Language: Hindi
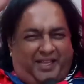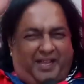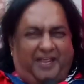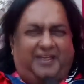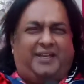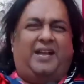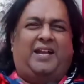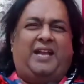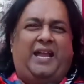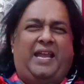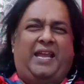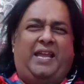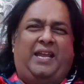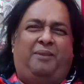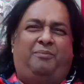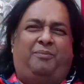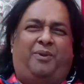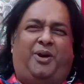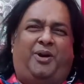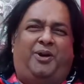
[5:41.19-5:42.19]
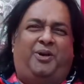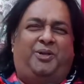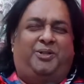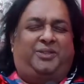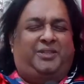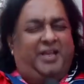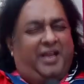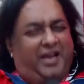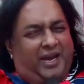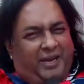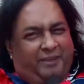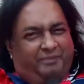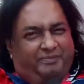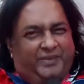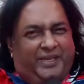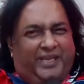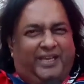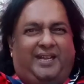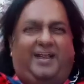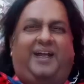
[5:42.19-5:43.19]
थक गए हैं बहुत
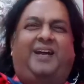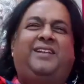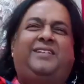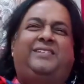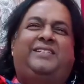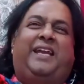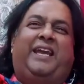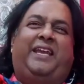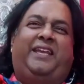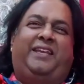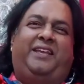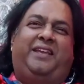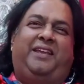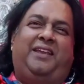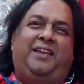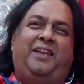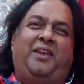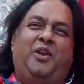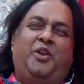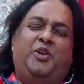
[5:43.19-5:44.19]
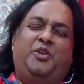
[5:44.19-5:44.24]
अपने घर जाएंगे